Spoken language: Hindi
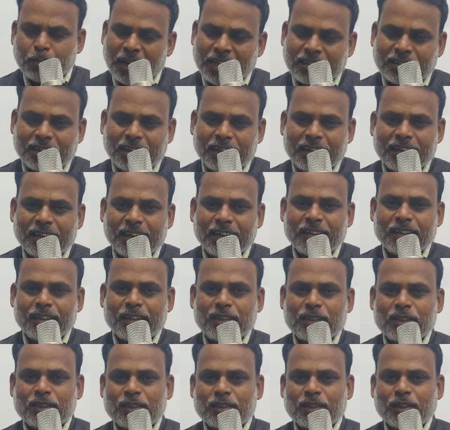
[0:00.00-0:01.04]
बात करेंगे
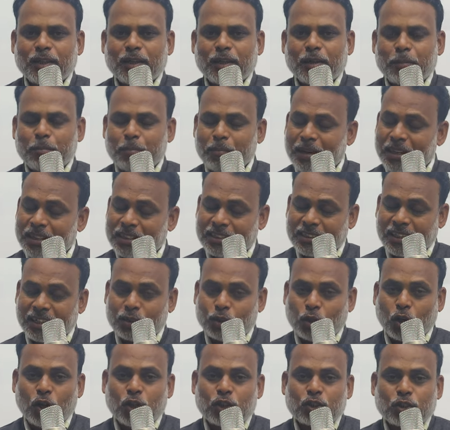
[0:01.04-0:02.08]
इस मैच का
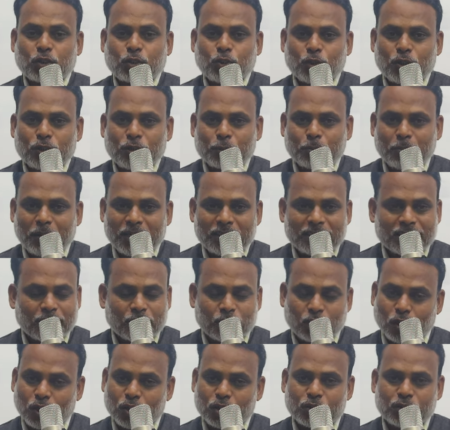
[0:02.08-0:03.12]
टॉस तो इस मैच का
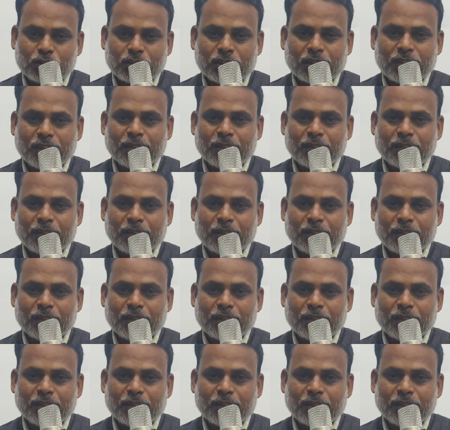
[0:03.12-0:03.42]
टॉस